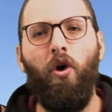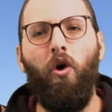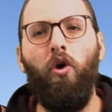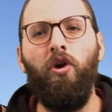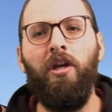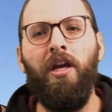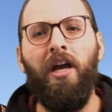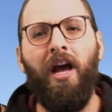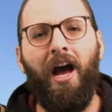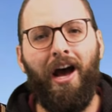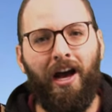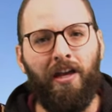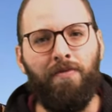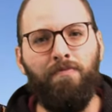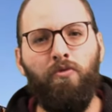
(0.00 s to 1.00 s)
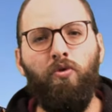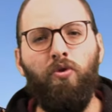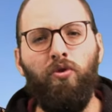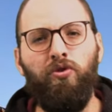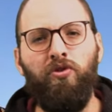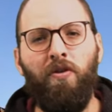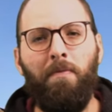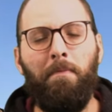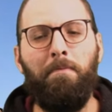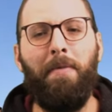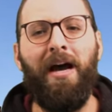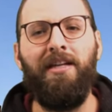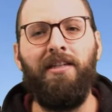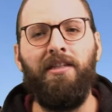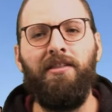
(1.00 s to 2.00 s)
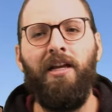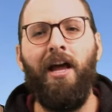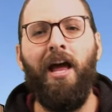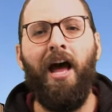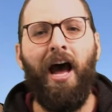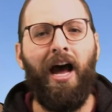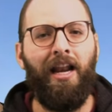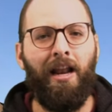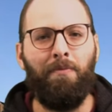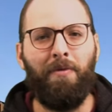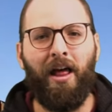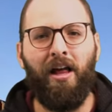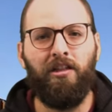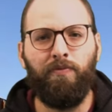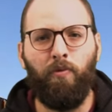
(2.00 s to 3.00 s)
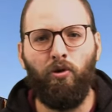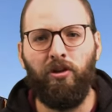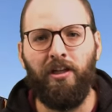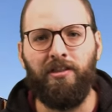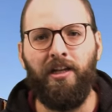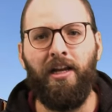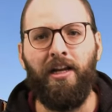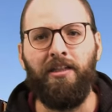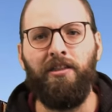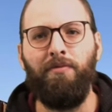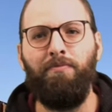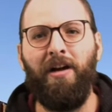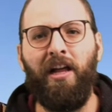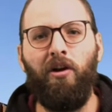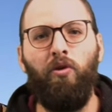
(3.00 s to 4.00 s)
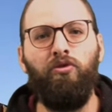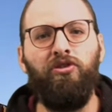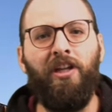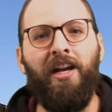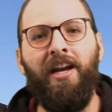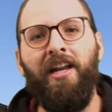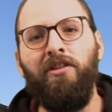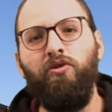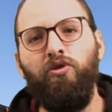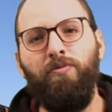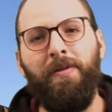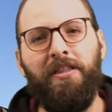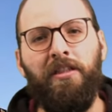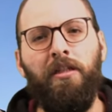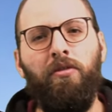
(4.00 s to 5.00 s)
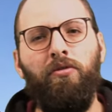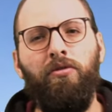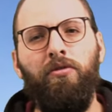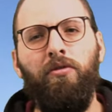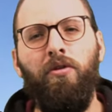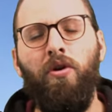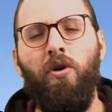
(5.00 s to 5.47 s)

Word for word: Hoy hay muros, mallas, alambradas por decenas para contener a sus vecinos.